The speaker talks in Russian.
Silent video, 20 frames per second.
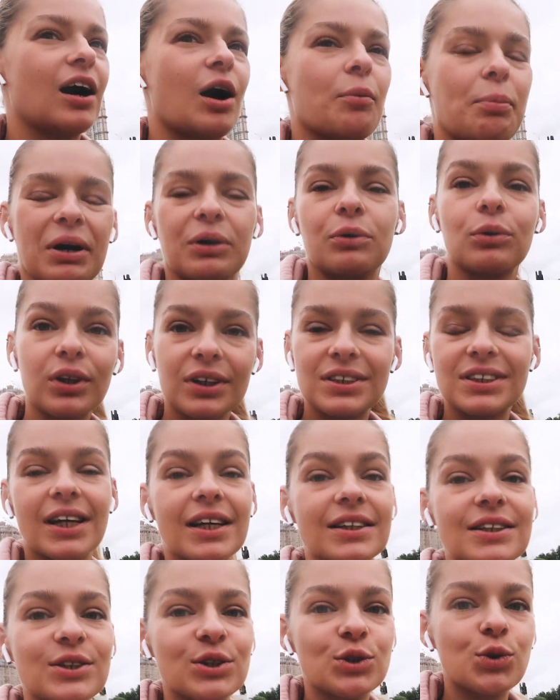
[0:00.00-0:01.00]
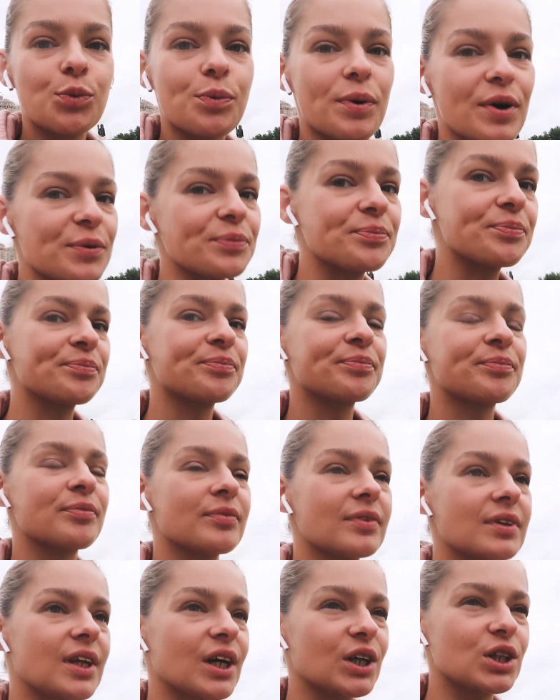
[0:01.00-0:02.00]
А погода, кстати, супер.
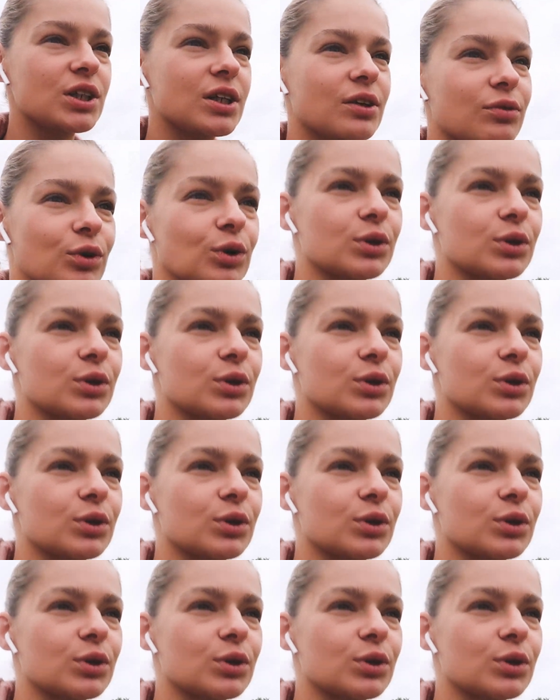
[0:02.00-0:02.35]
Дождей